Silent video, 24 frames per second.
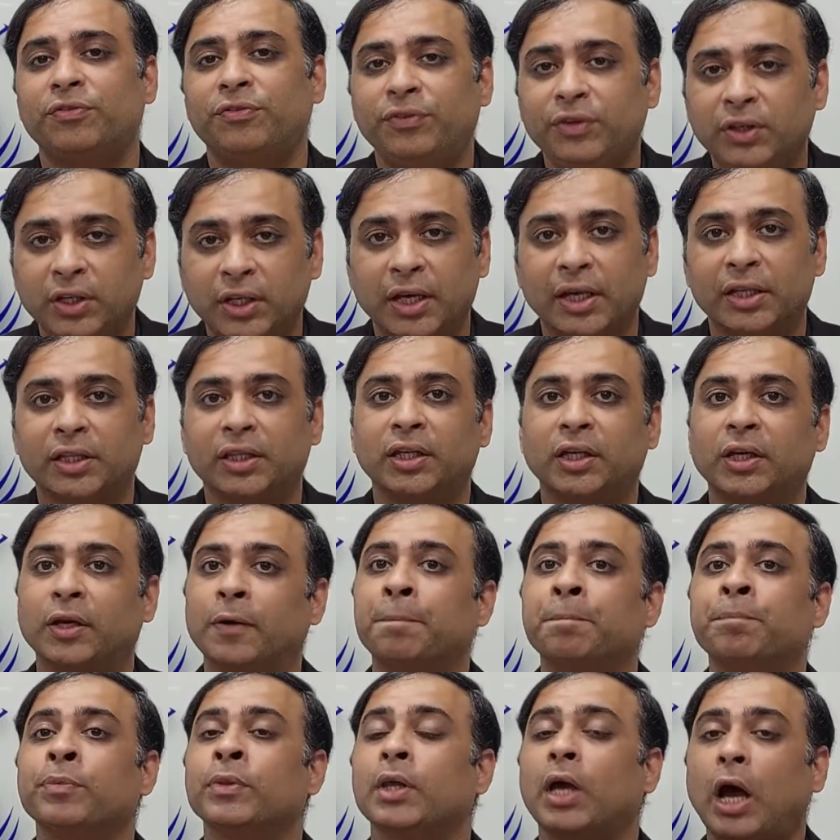फ़ी कहते हैं
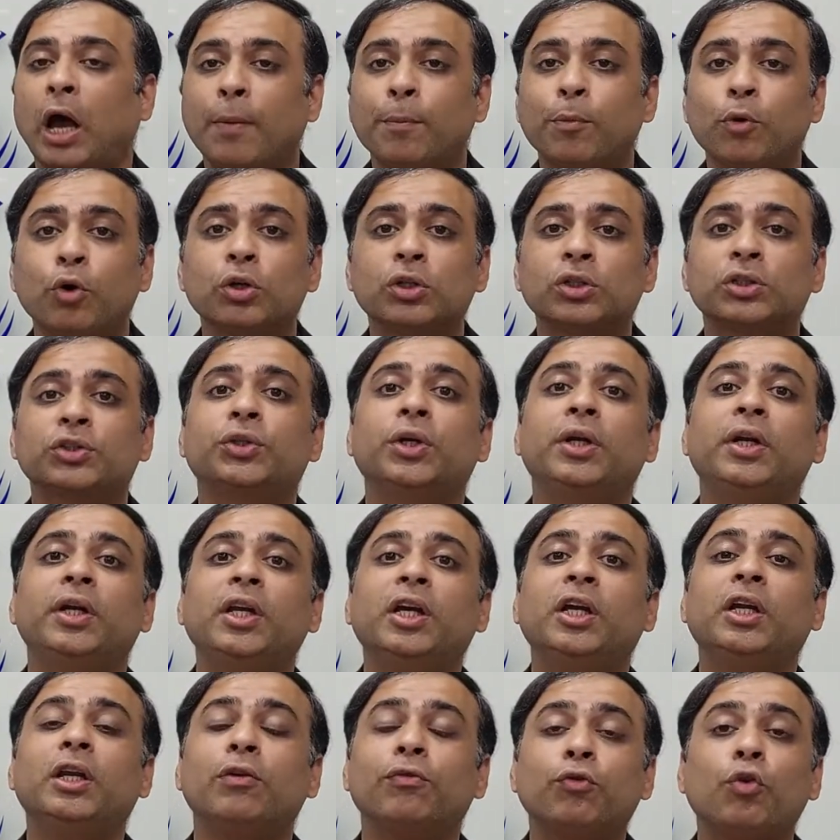अब
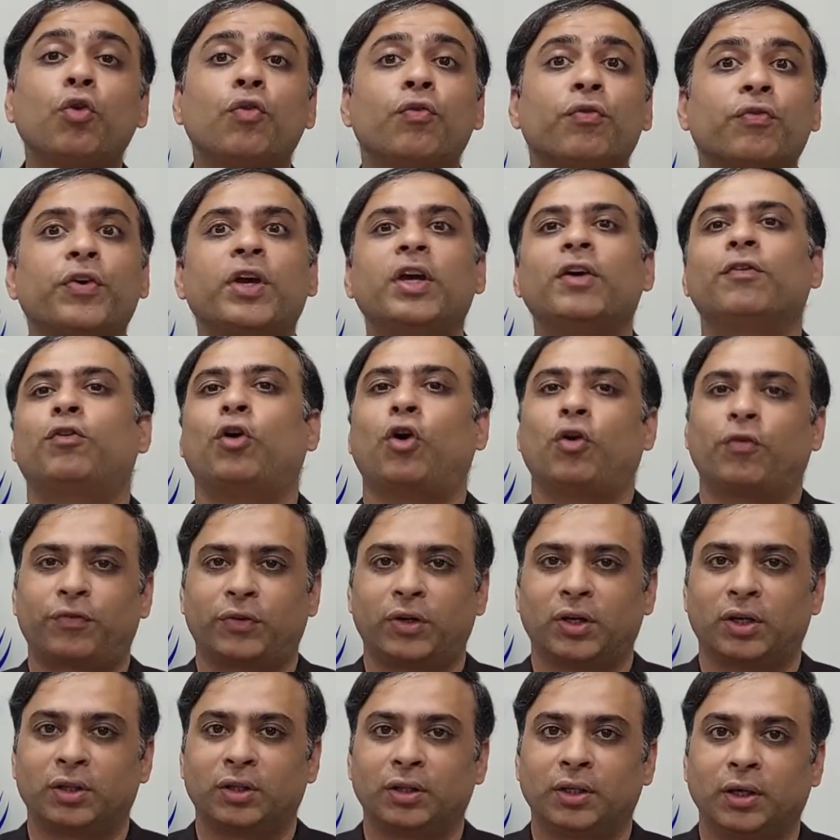ऑस्ट्रेलिया ने वो वेव ऑफ
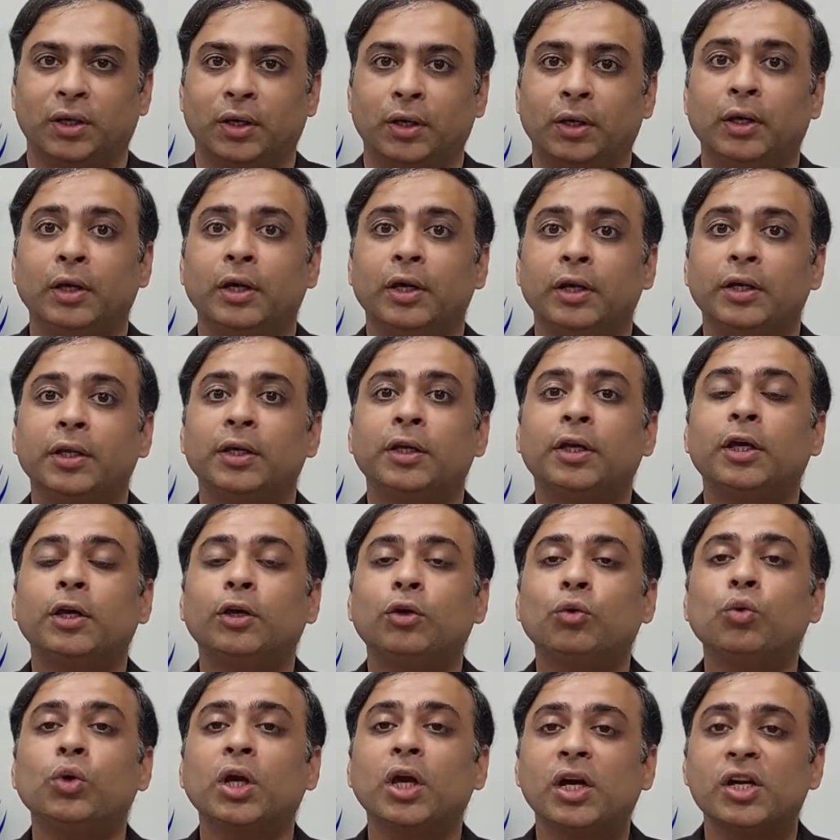कर दिया है ठीक है
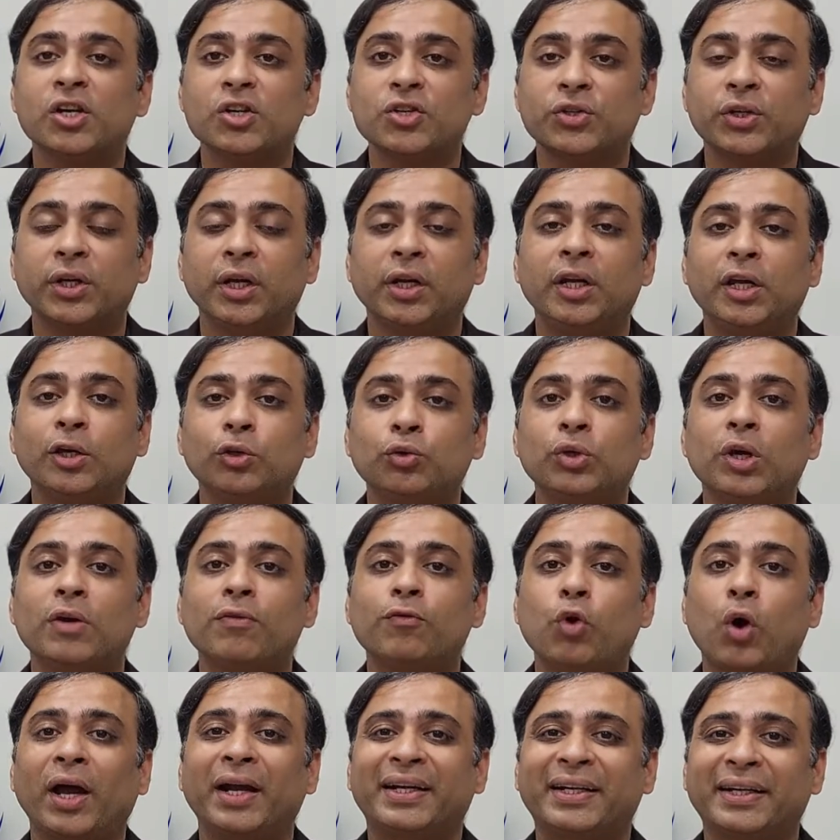क्योंकि ऑस्ट्रेलिया जो है
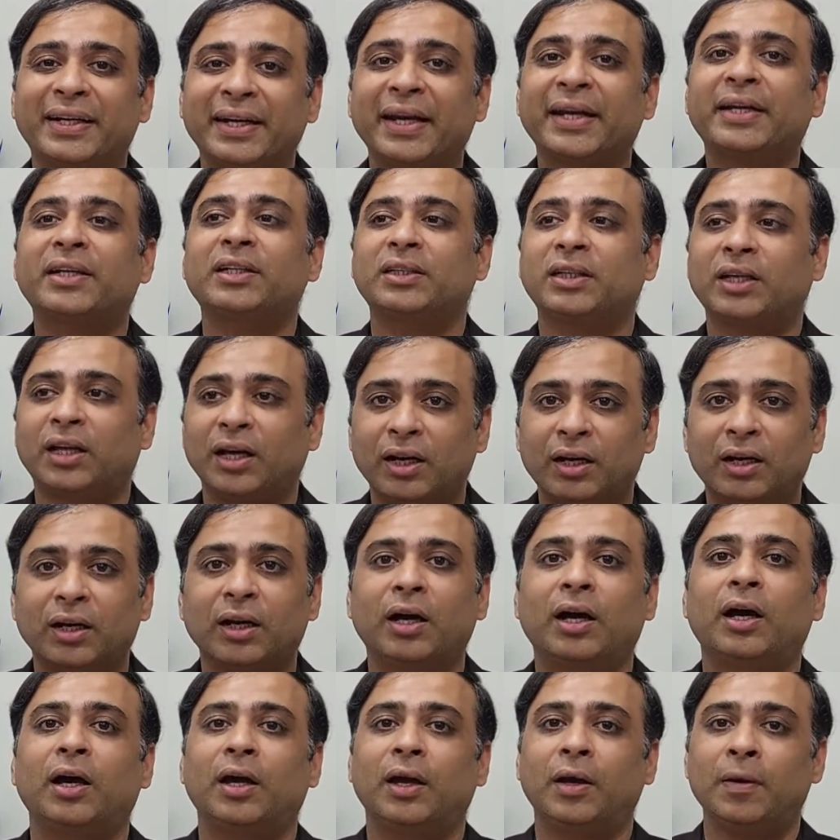वो अट्रैक्ट कर
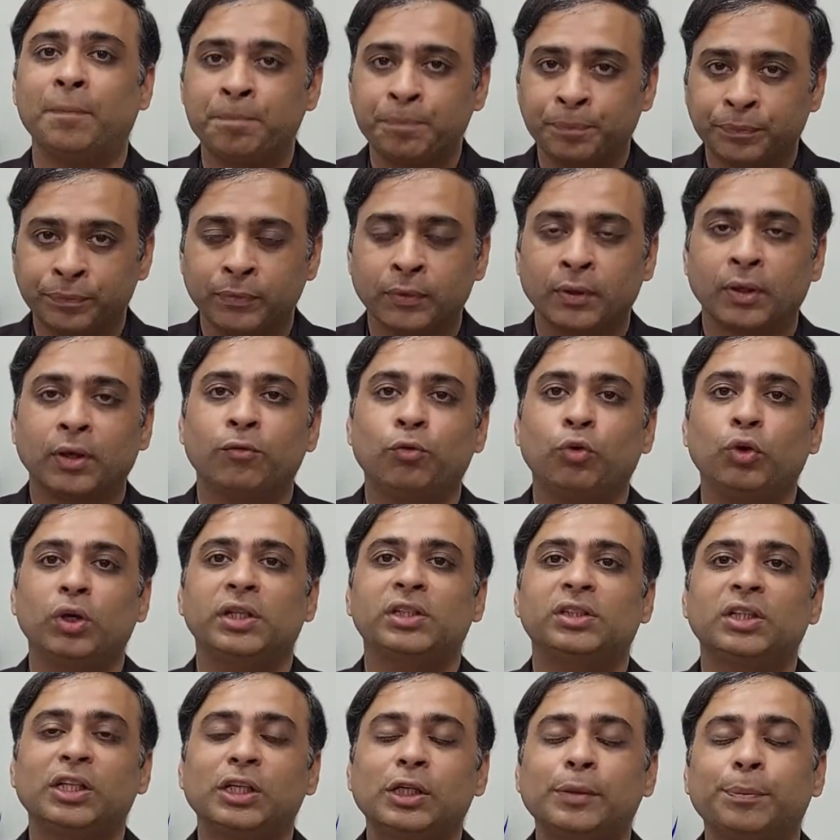रहा है वो
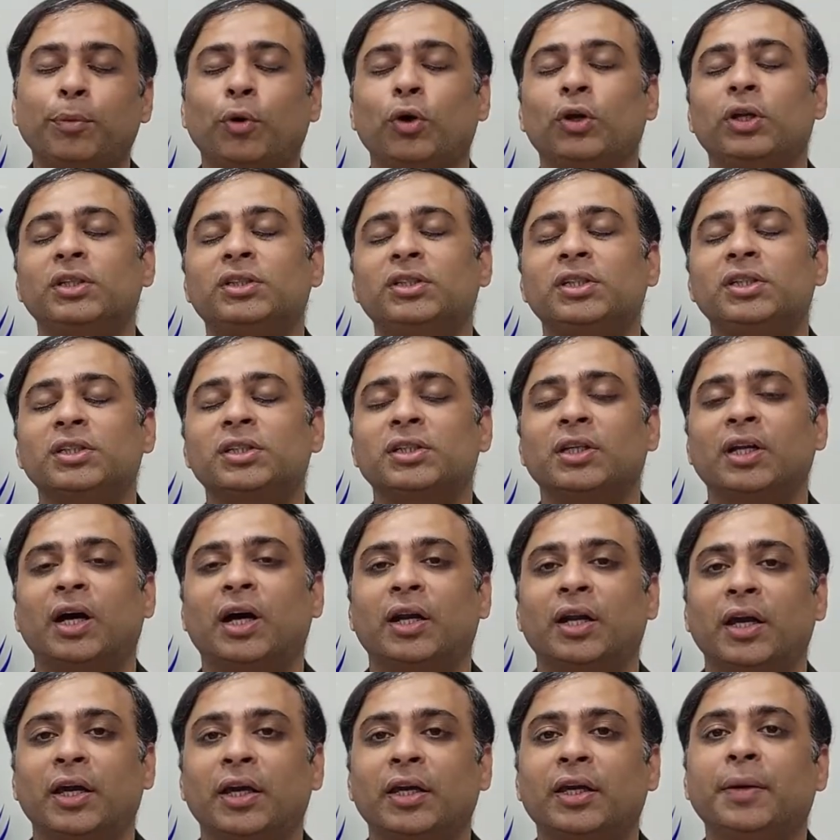इस तरह की पॉलिसीज़ ला
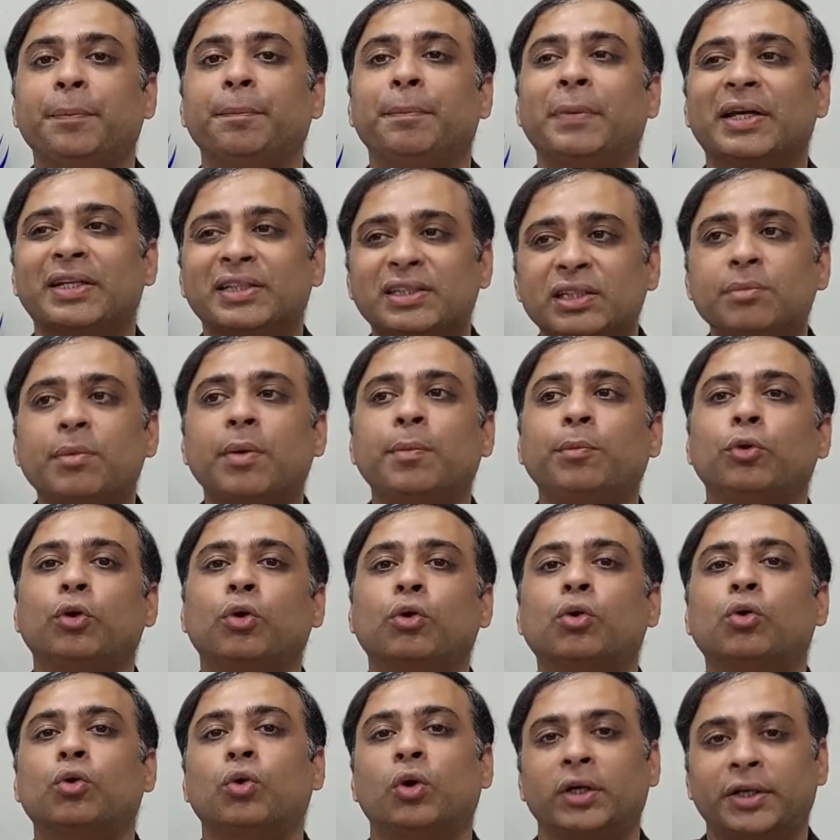रहा है कि मैक्सिमम
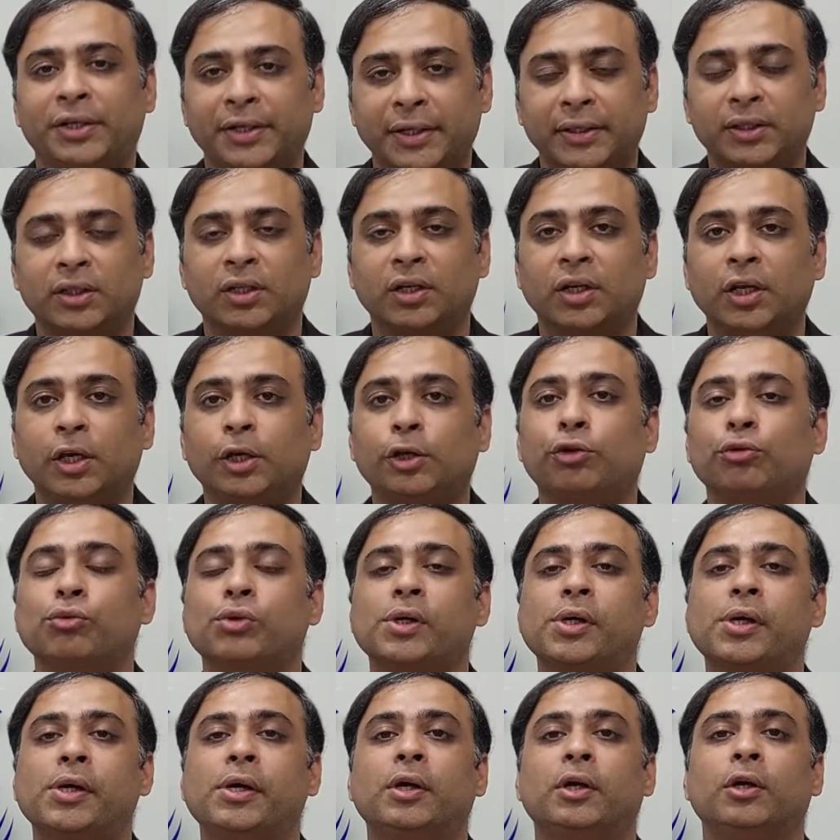लोगों को अट्रैक्ट करे
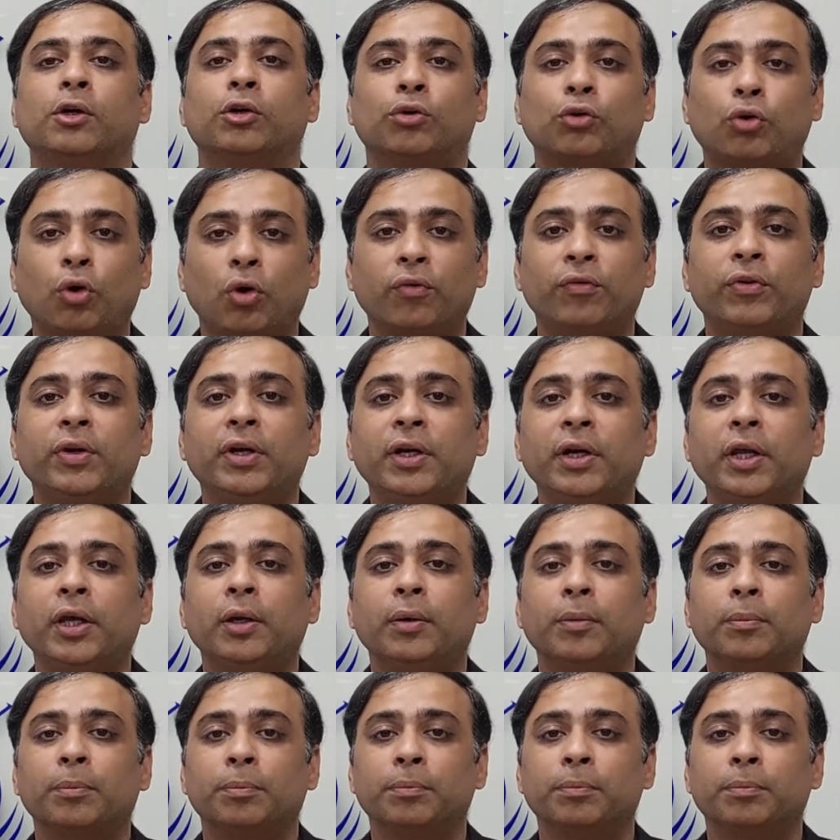क्योंकि कोविड ने